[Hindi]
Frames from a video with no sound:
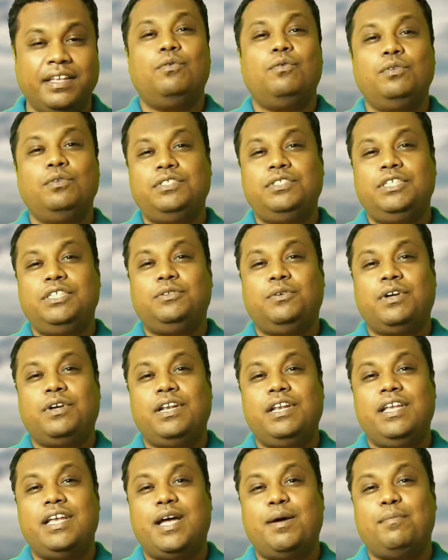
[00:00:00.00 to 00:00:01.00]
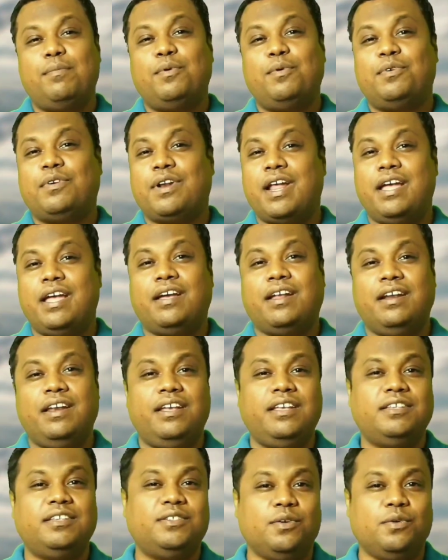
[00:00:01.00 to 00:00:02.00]
उन चीज़ों के लिए आपको ट्राई करने
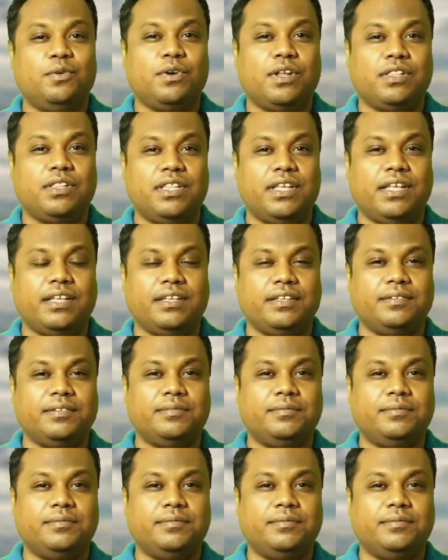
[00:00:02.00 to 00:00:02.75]
की ज़रूरत है